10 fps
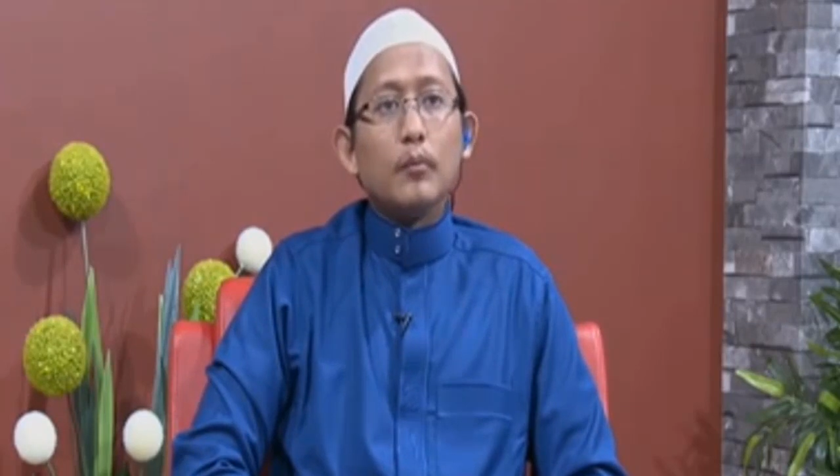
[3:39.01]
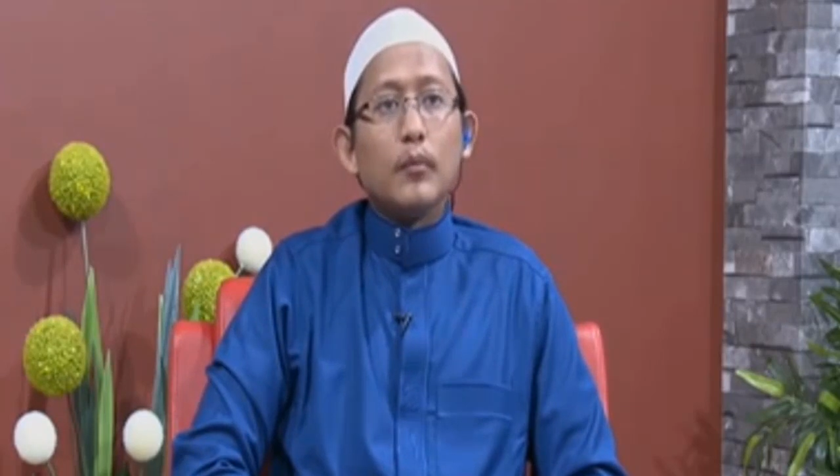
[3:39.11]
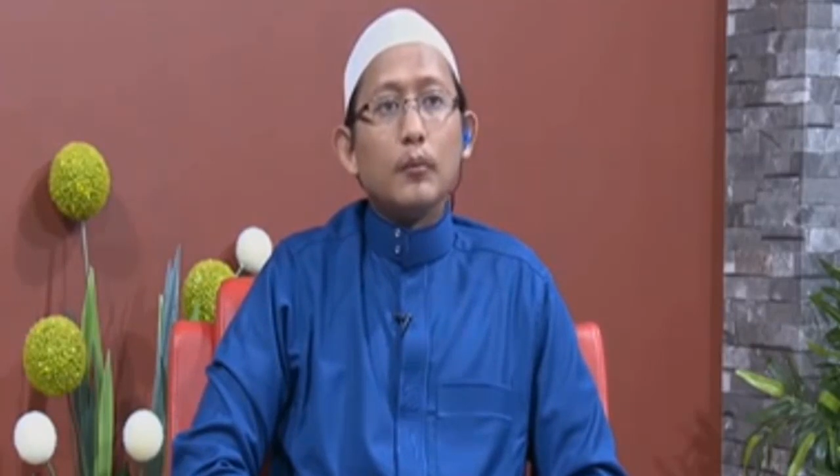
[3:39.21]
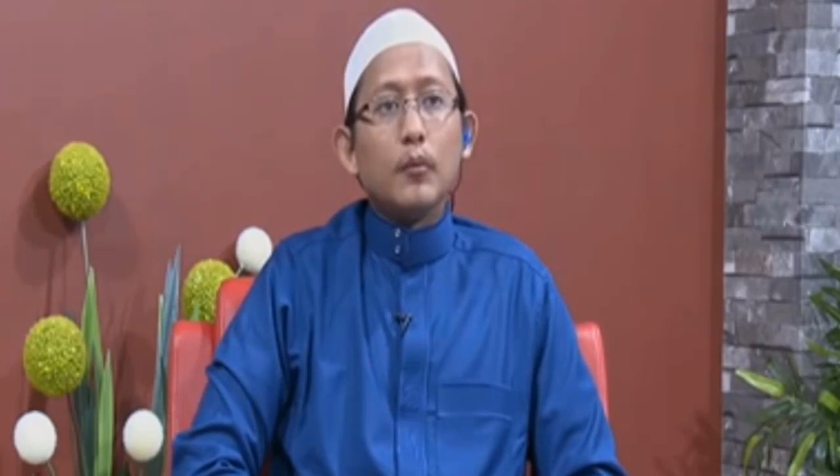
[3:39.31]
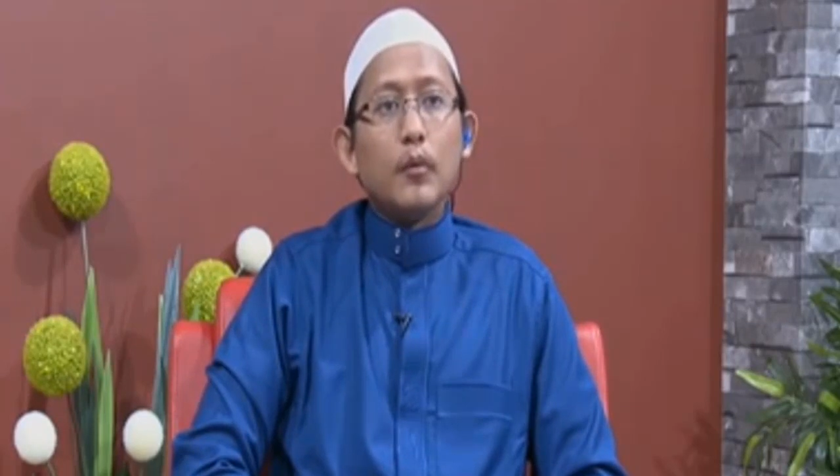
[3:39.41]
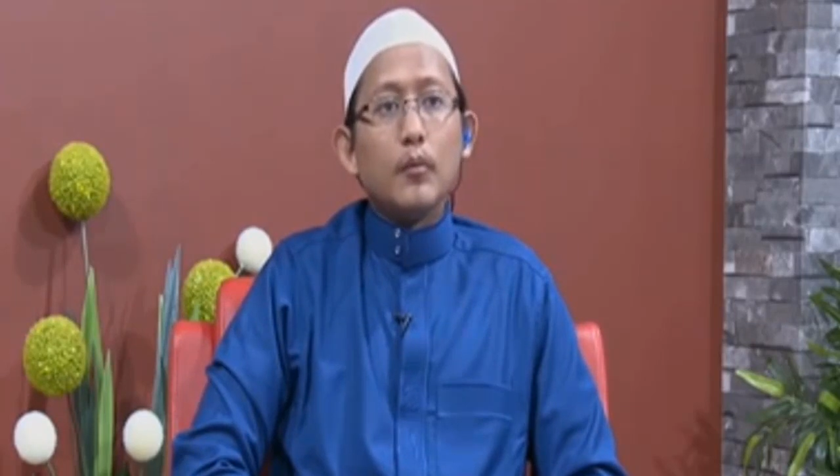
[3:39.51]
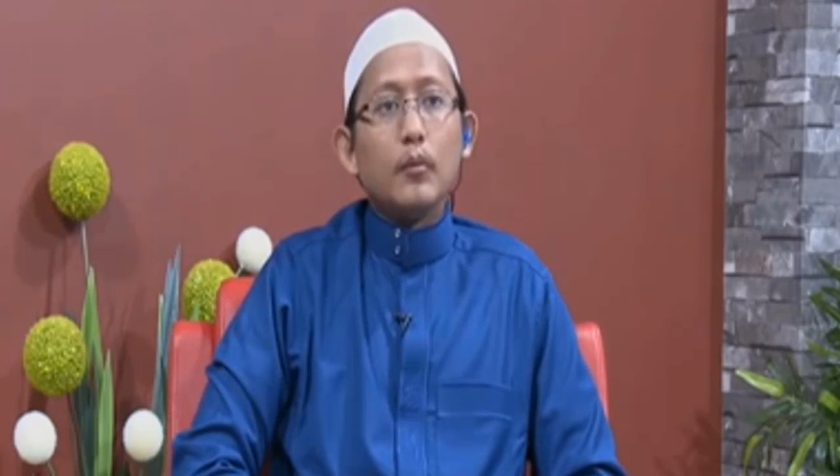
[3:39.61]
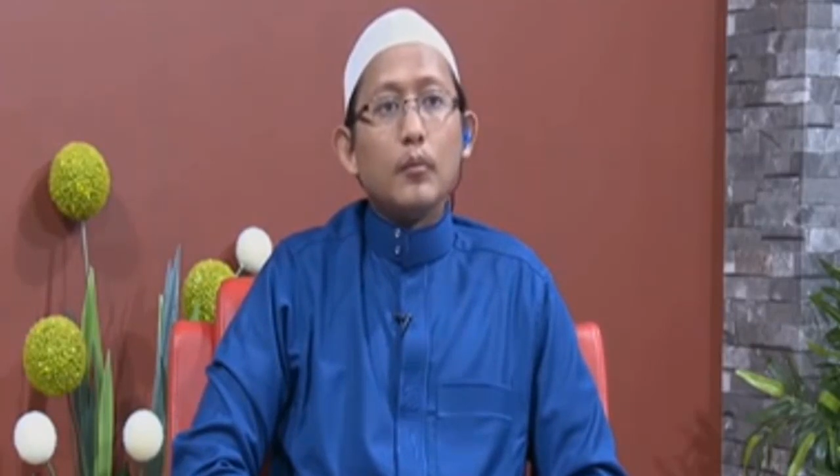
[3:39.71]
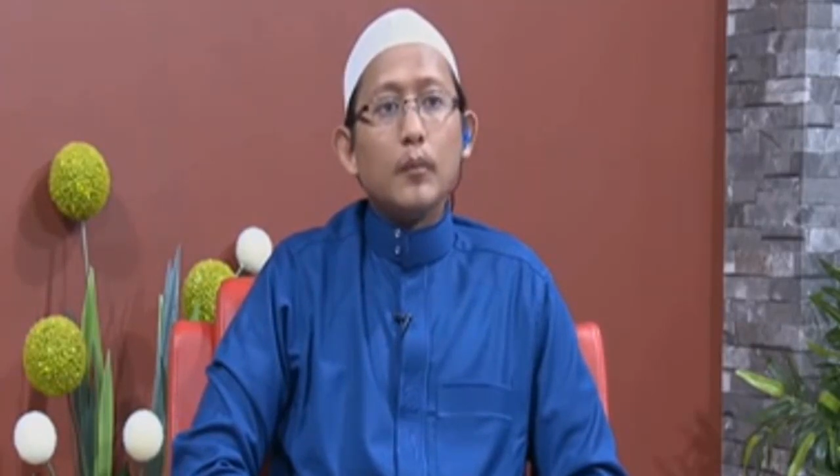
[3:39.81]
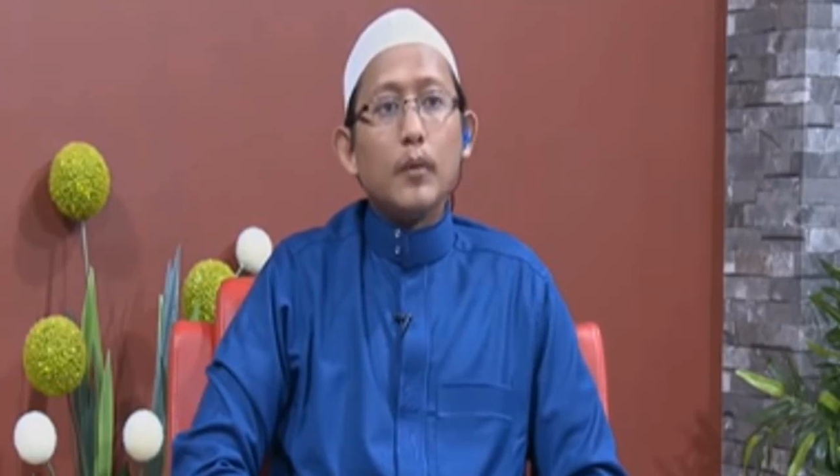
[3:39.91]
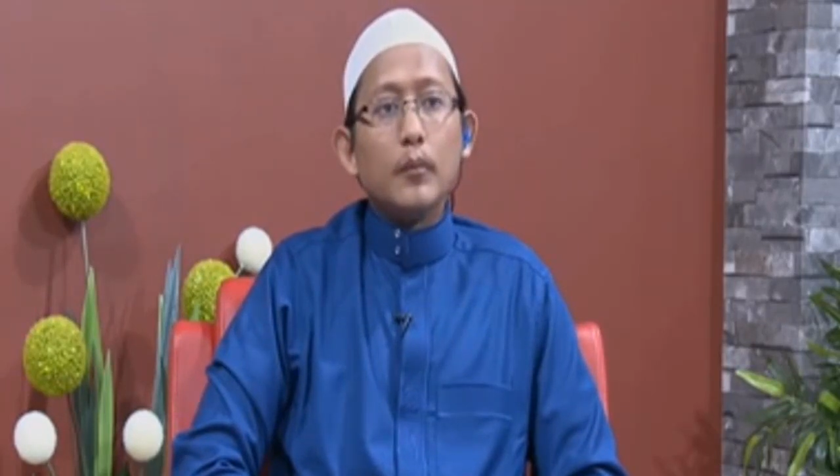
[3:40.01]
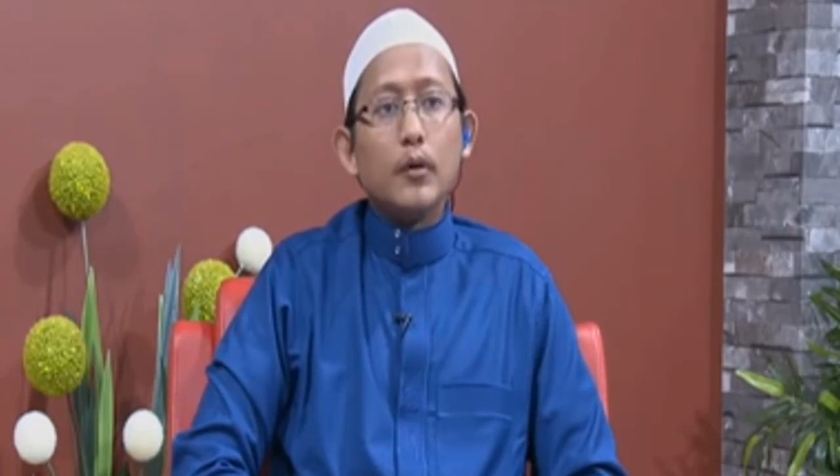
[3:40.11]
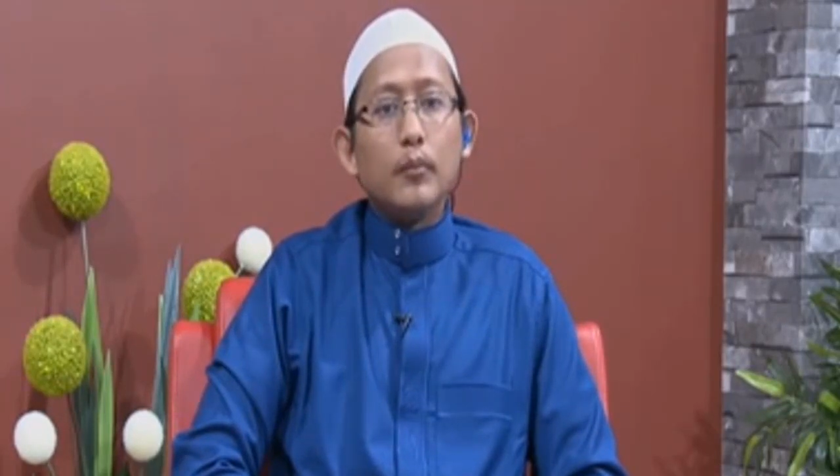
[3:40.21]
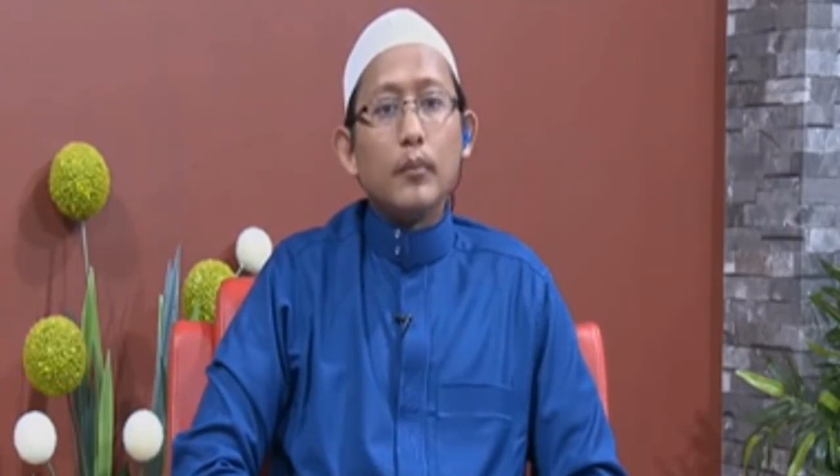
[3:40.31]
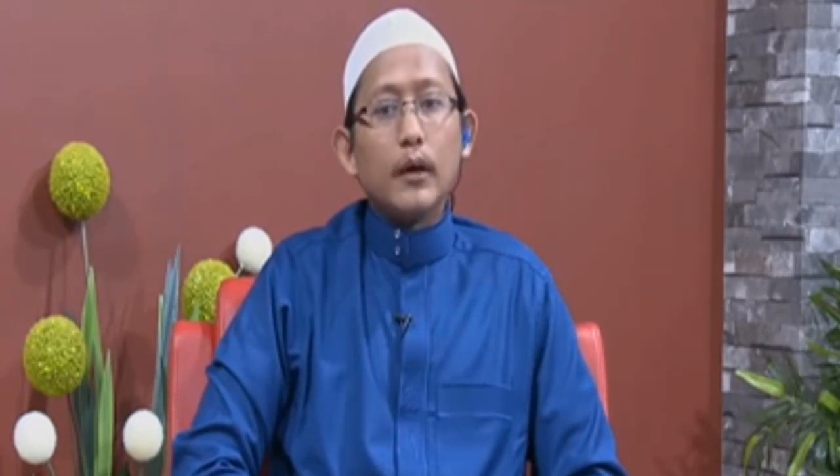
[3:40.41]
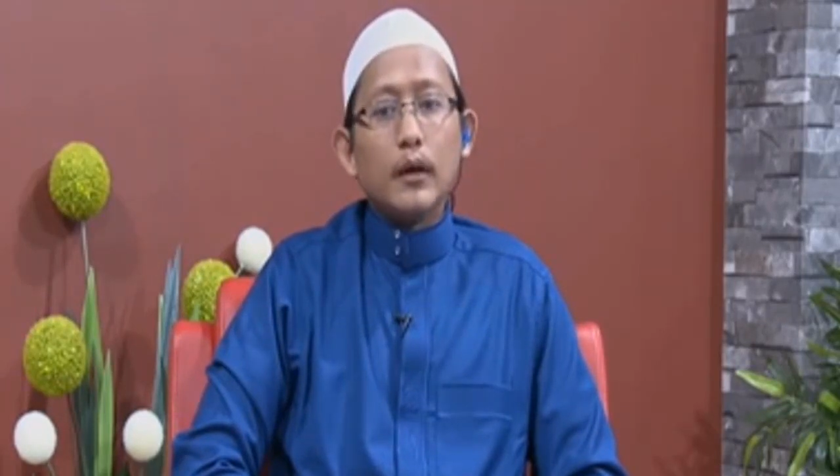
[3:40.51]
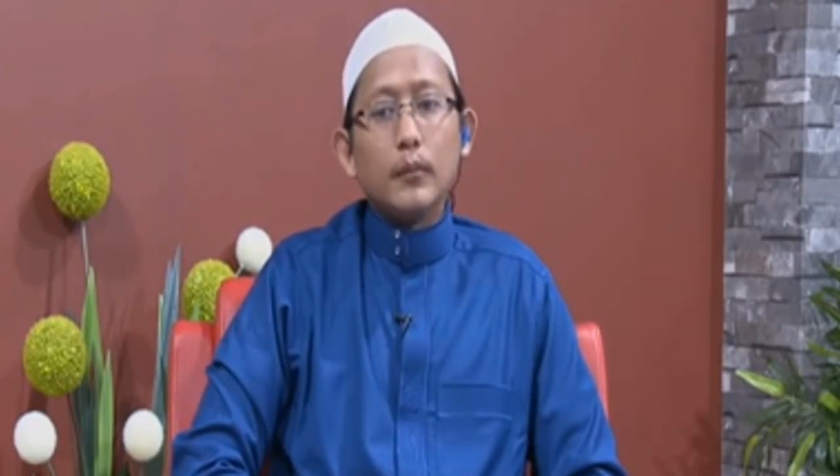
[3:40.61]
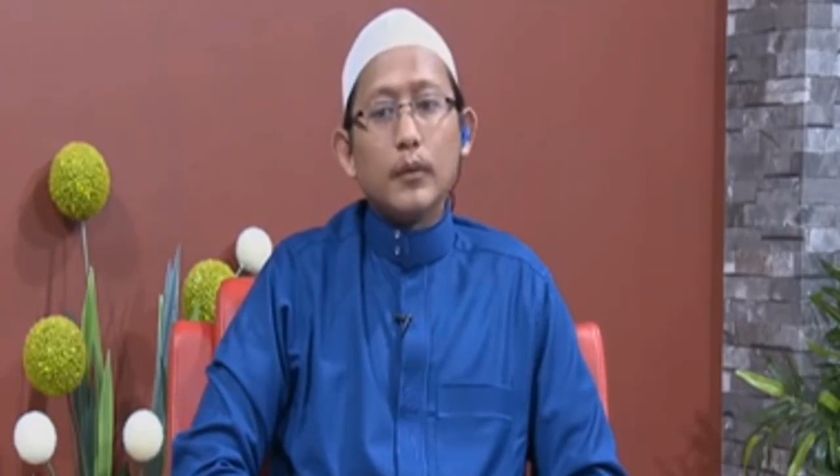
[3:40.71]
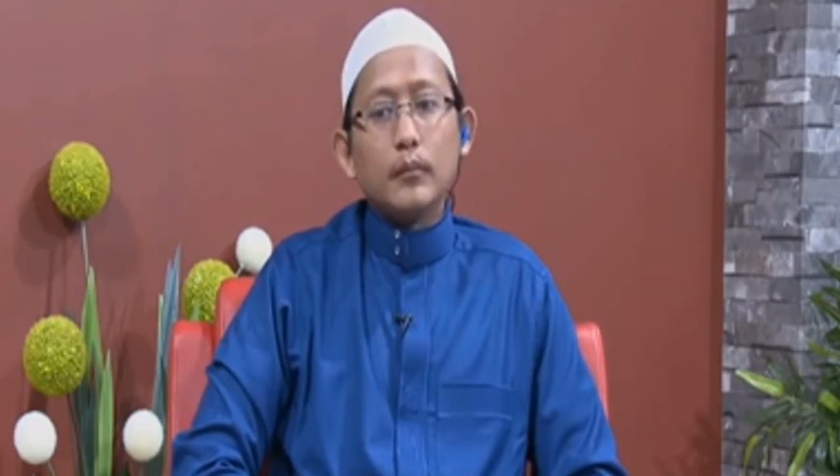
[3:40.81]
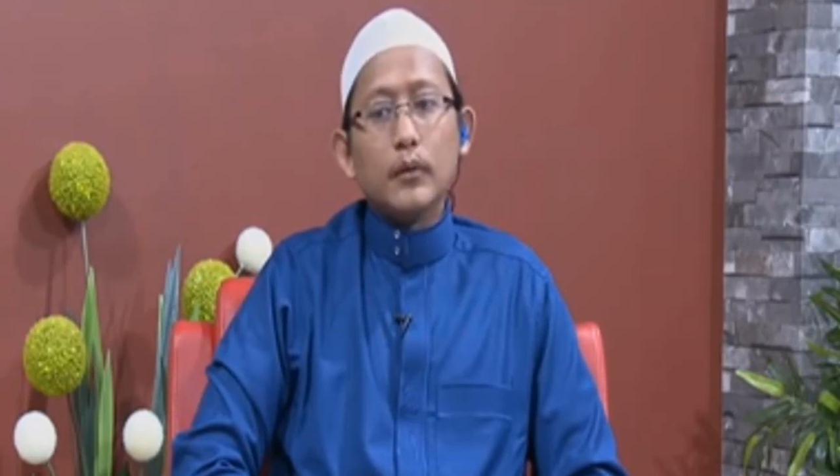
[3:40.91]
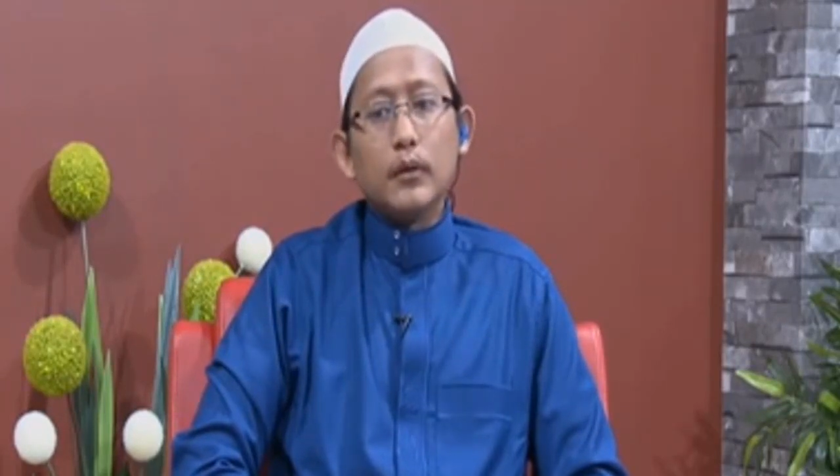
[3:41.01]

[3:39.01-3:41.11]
mem, mem, apa, menopang apa